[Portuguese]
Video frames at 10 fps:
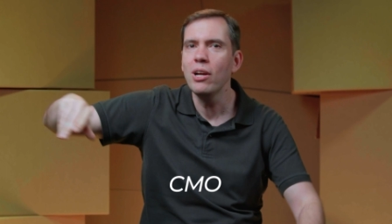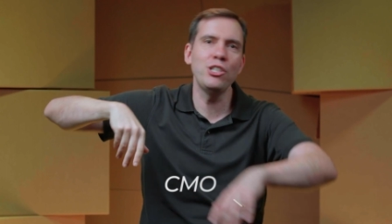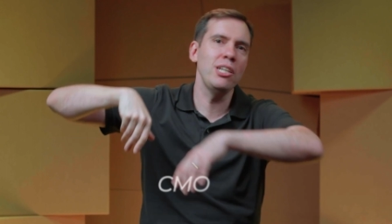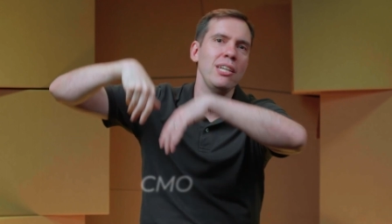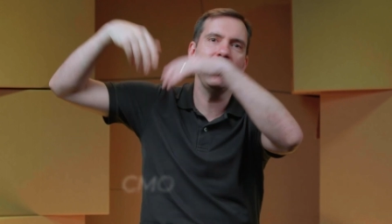
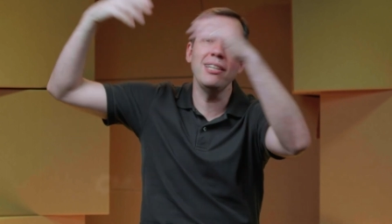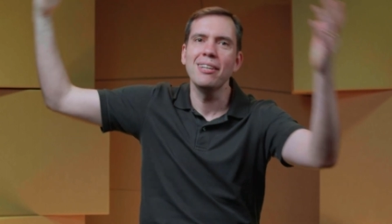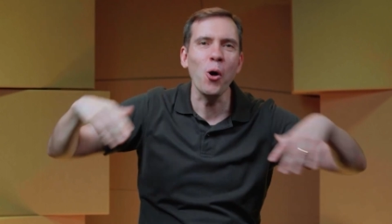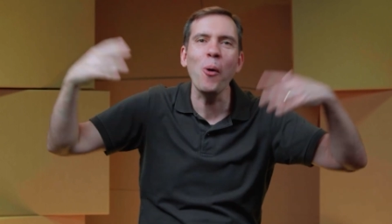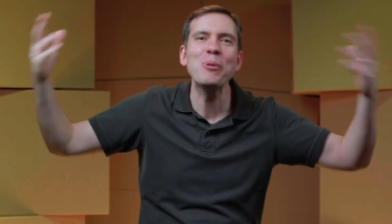de
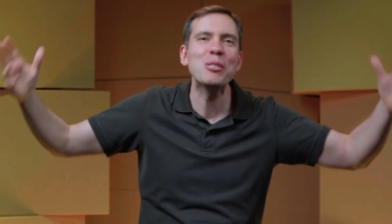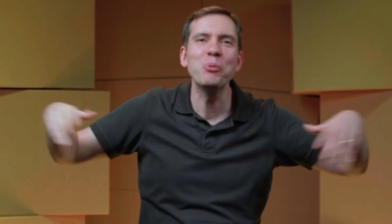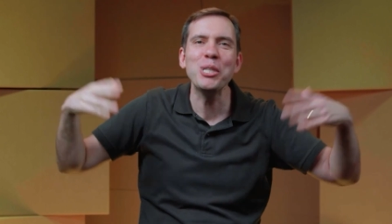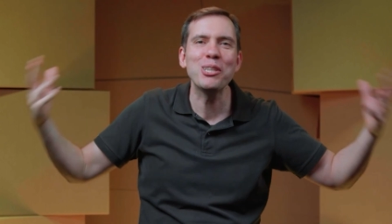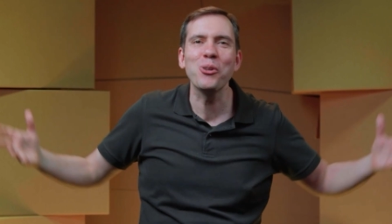nomes
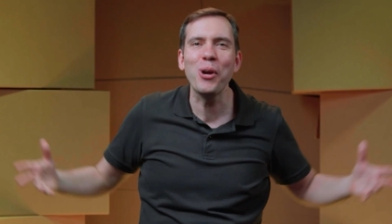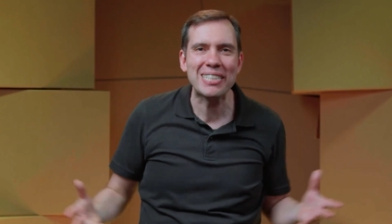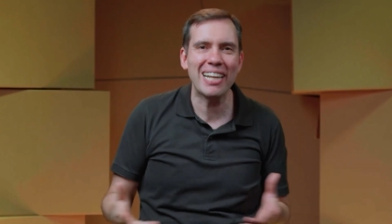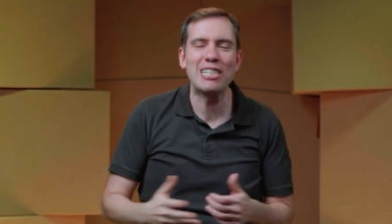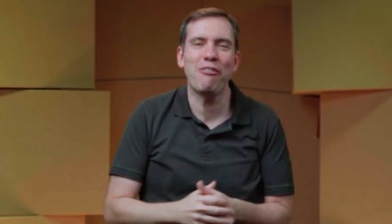
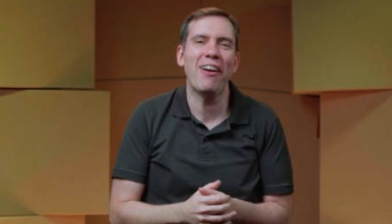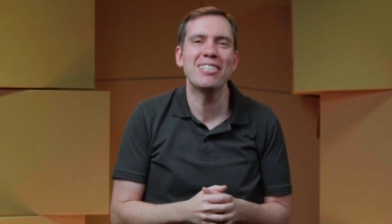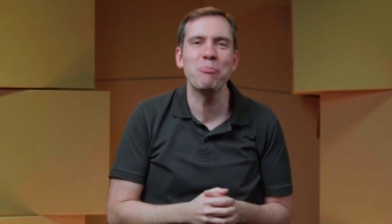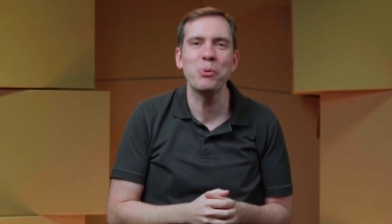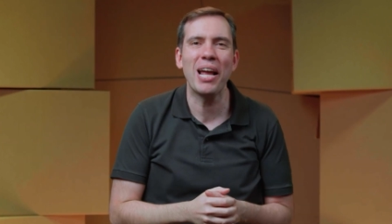bonitões que eles fazem
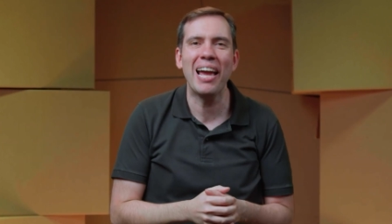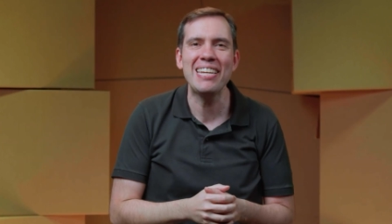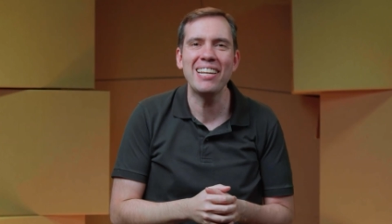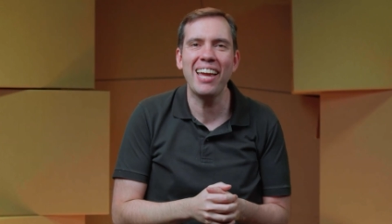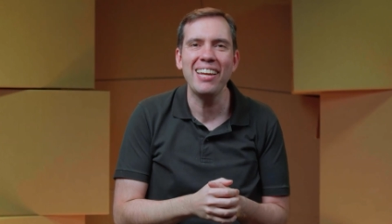fazem por
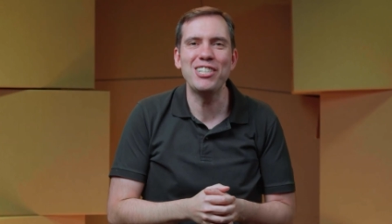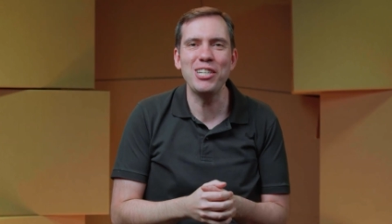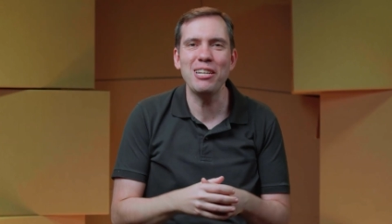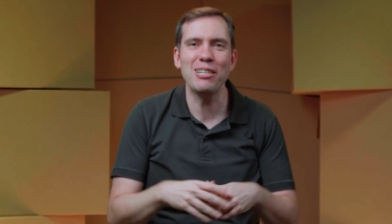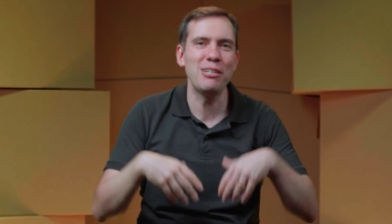aí, né,
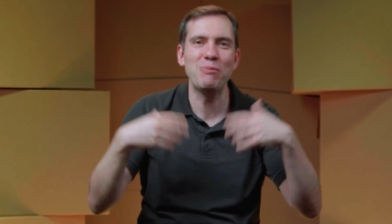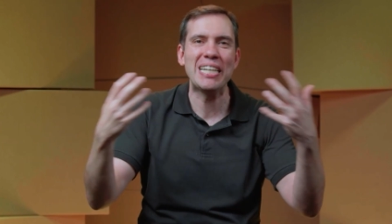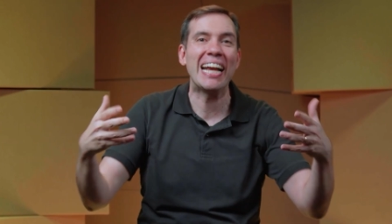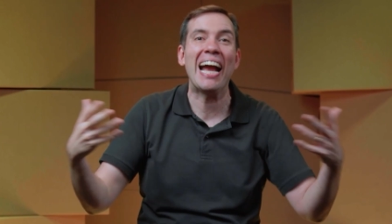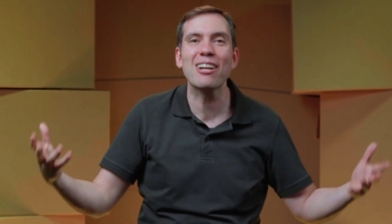de, de, de
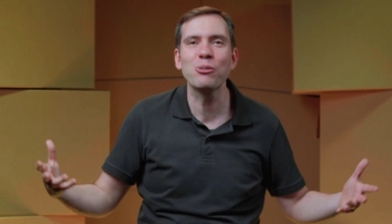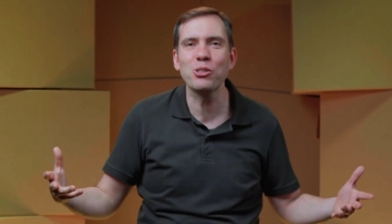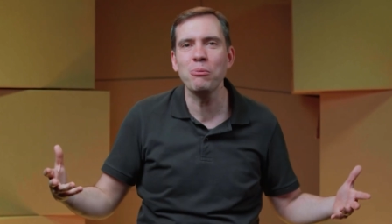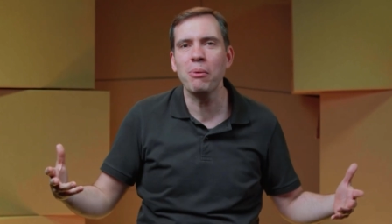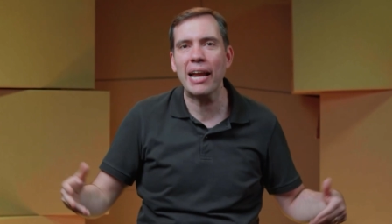cargos
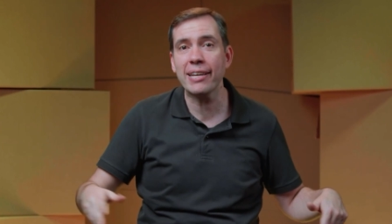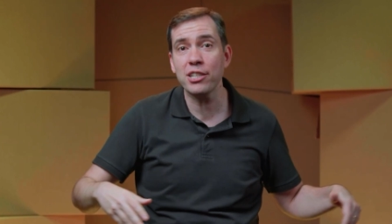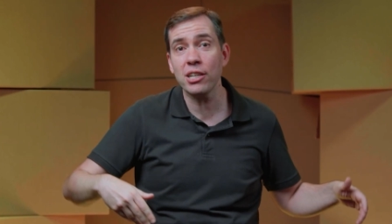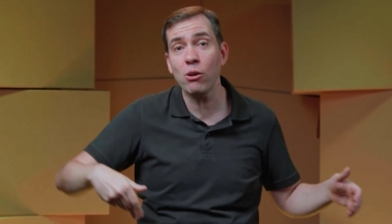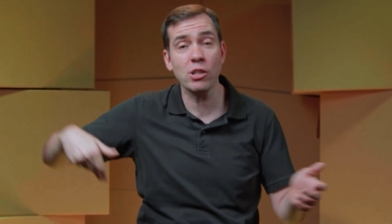de
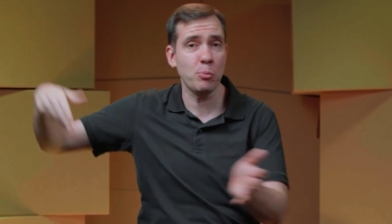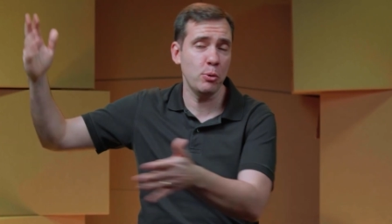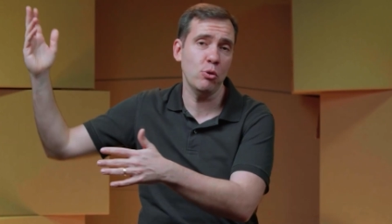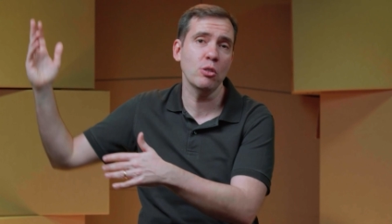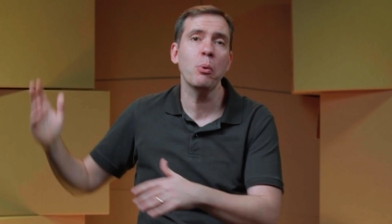marketing, onde as
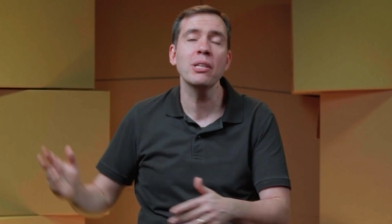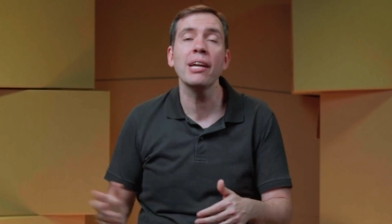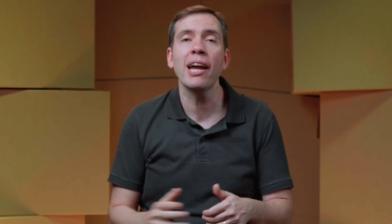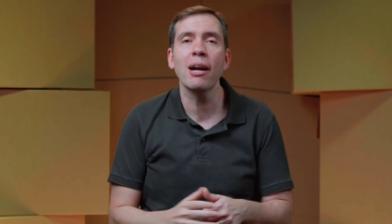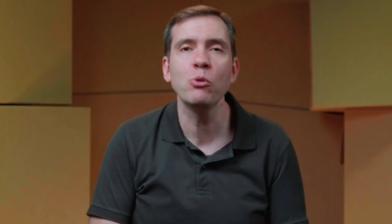pessoas podem
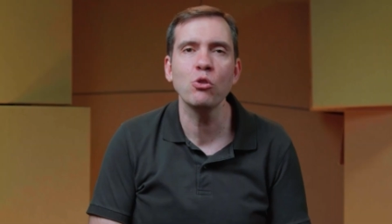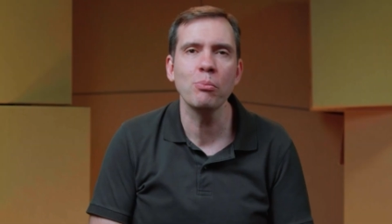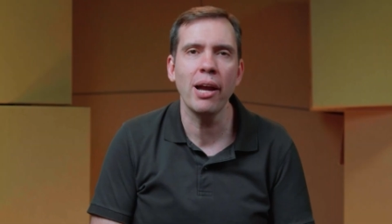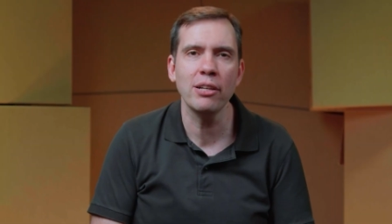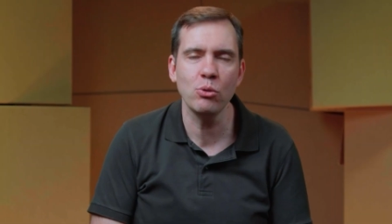ganhar muito
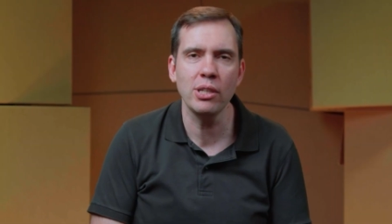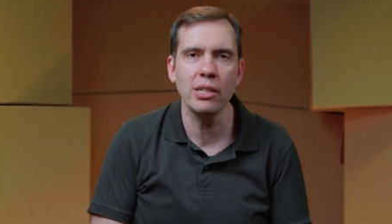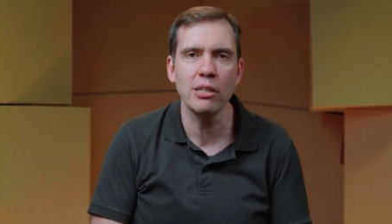mais do que